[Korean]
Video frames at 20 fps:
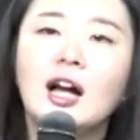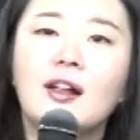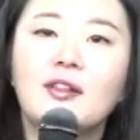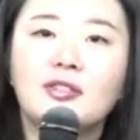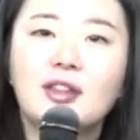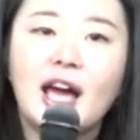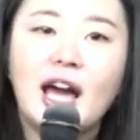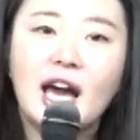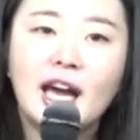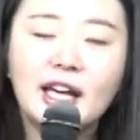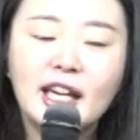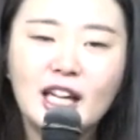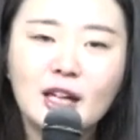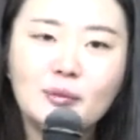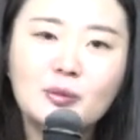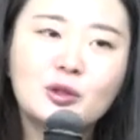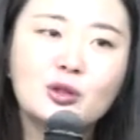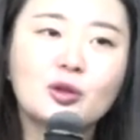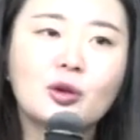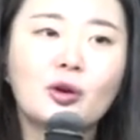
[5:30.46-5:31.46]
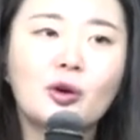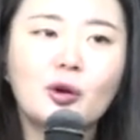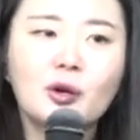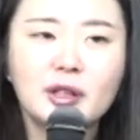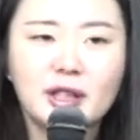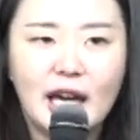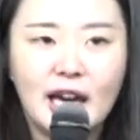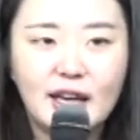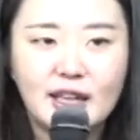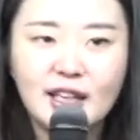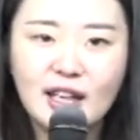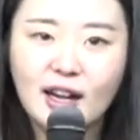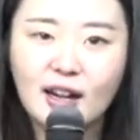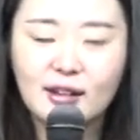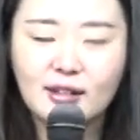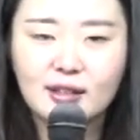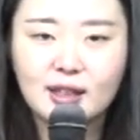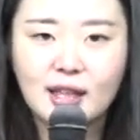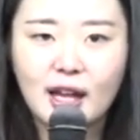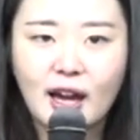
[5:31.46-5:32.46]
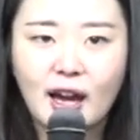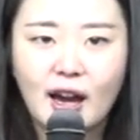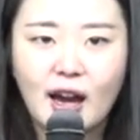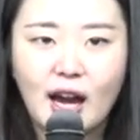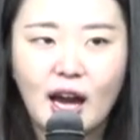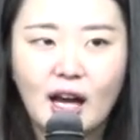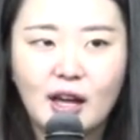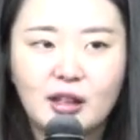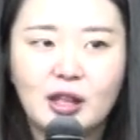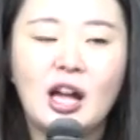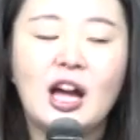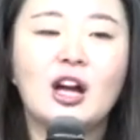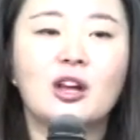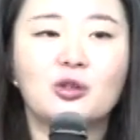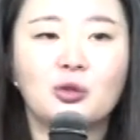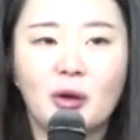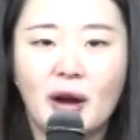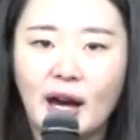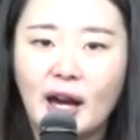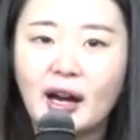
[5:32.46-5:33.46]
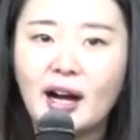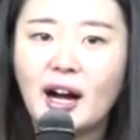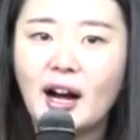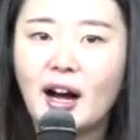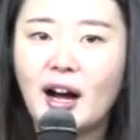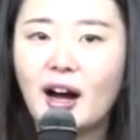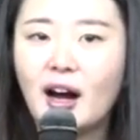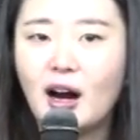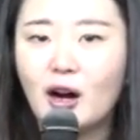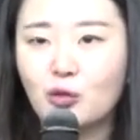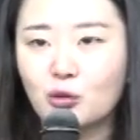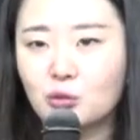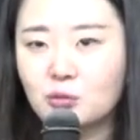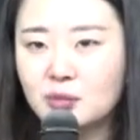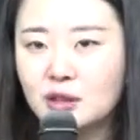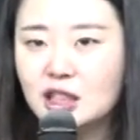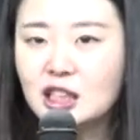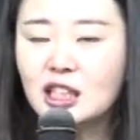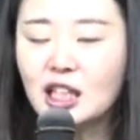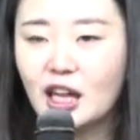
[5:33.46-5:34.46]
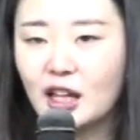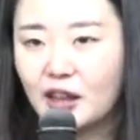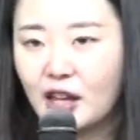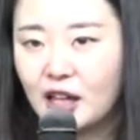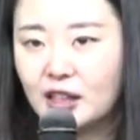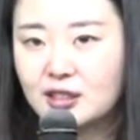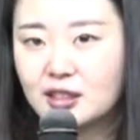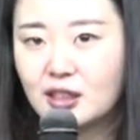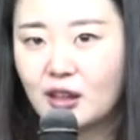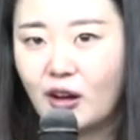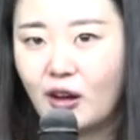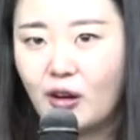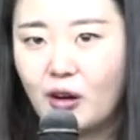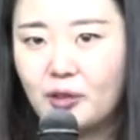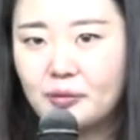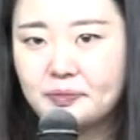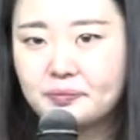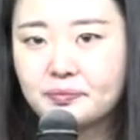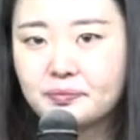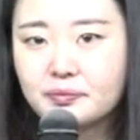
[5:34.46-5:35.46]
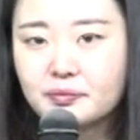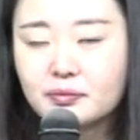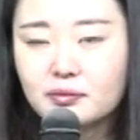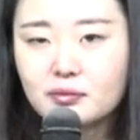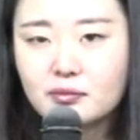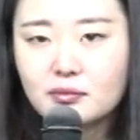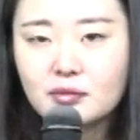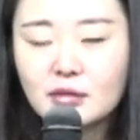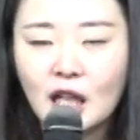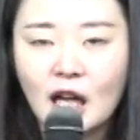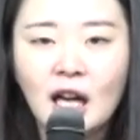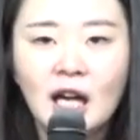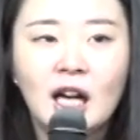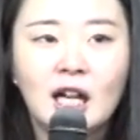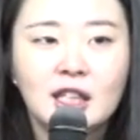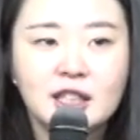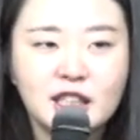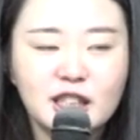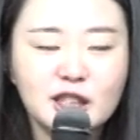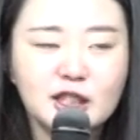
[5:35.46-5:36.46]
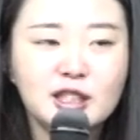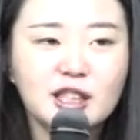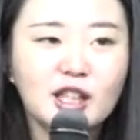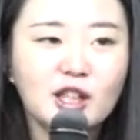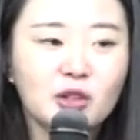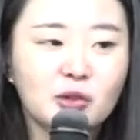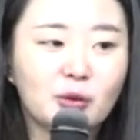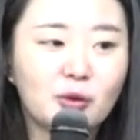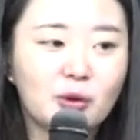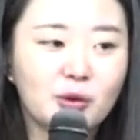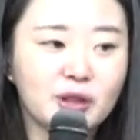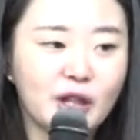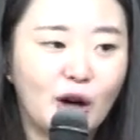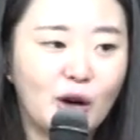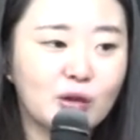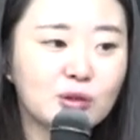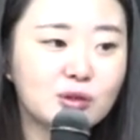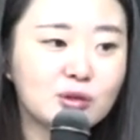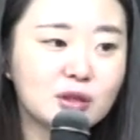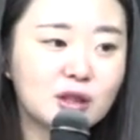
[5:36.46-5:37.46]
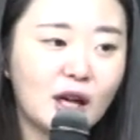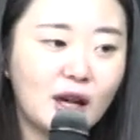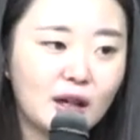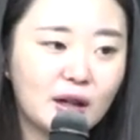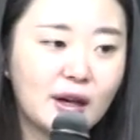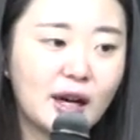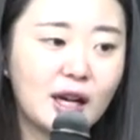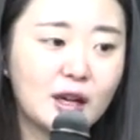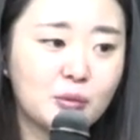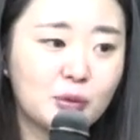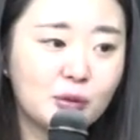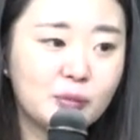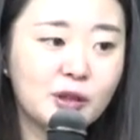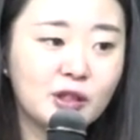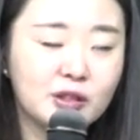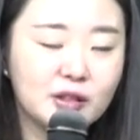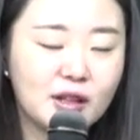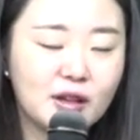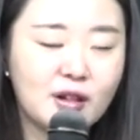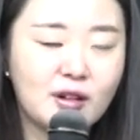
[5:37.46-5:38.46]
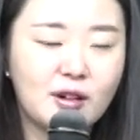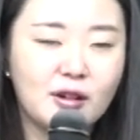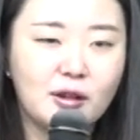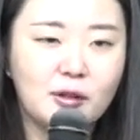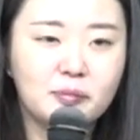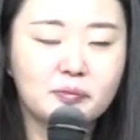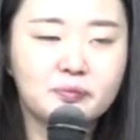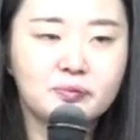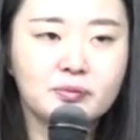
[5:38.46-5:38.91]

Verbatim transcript: 내 입으로 얘기할 때 내 뇌가 움직이게 돼 있어요. 실제로 연구 결과에 보면요.